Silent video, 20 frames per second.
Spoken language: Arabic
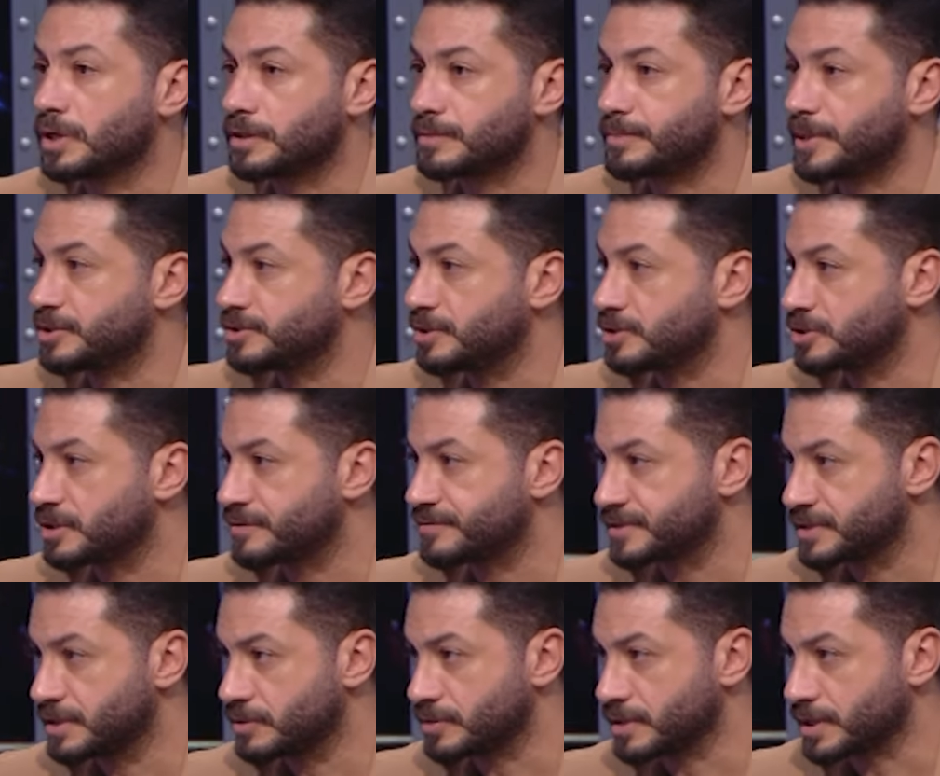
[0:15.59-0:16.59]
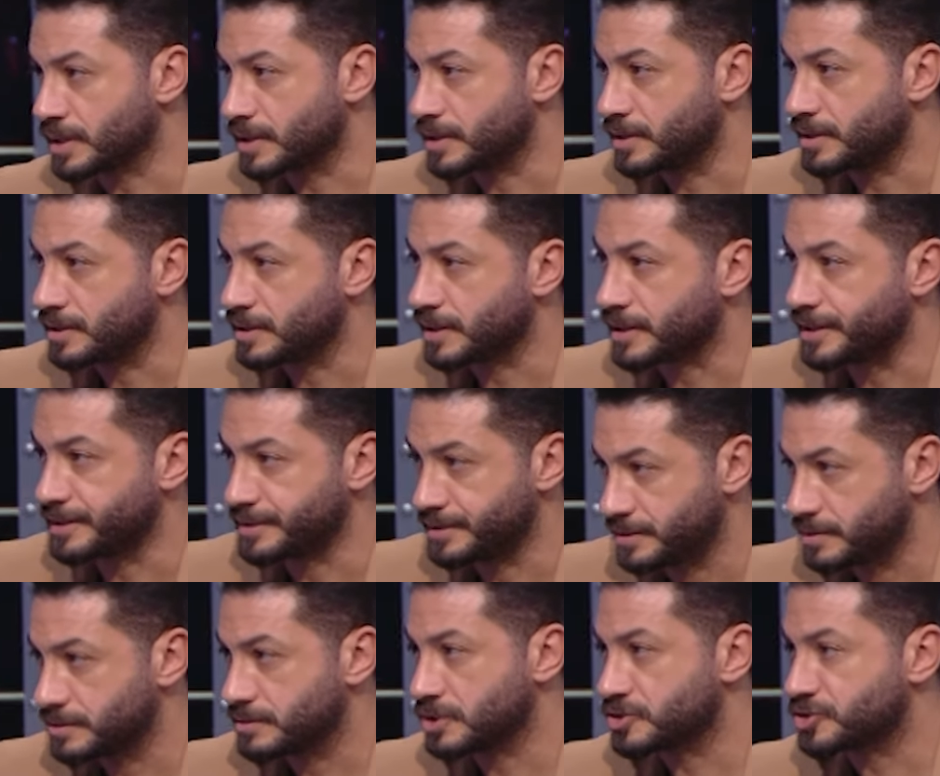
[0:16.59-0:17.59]
هو ال 14 في الدوري
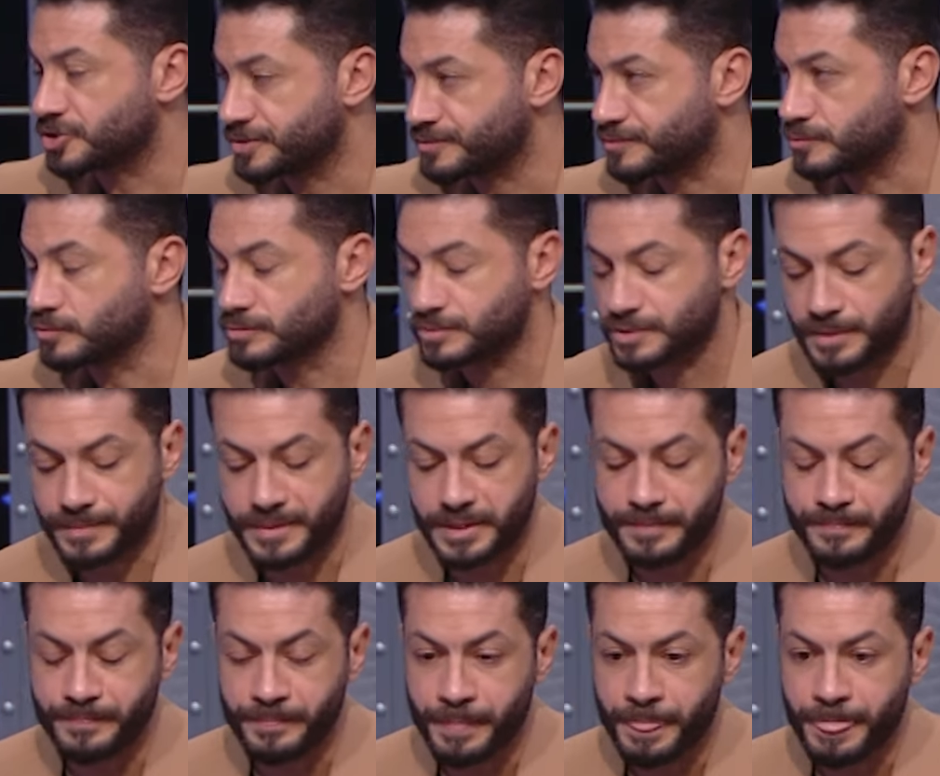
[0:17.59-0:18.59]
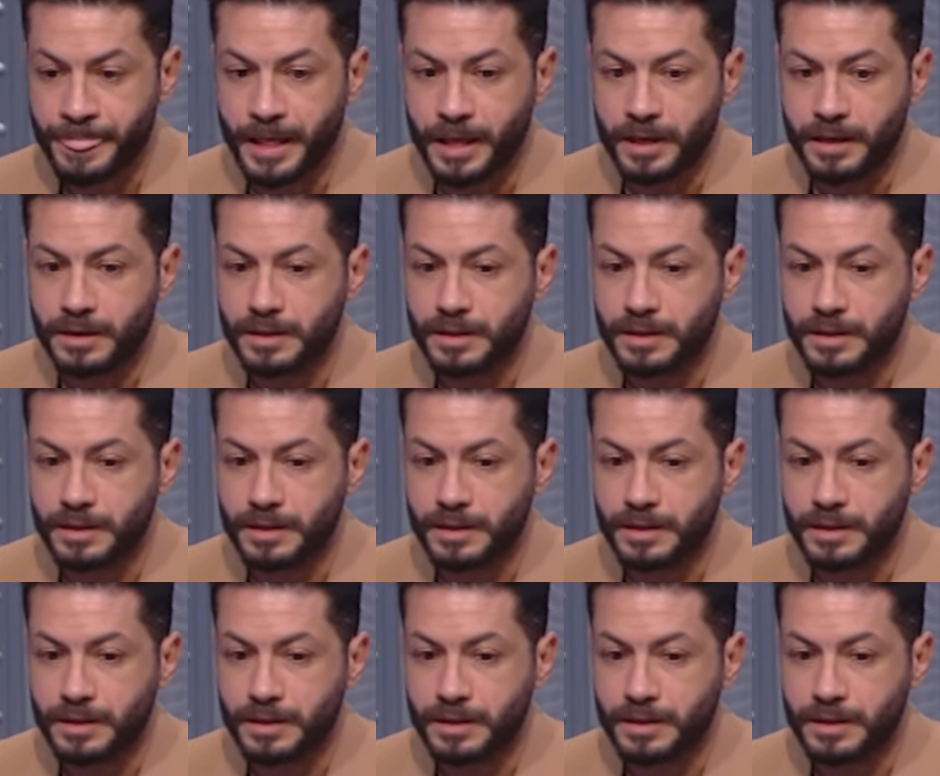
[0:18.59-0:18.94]
الغاني صح تصنيفه صح تمام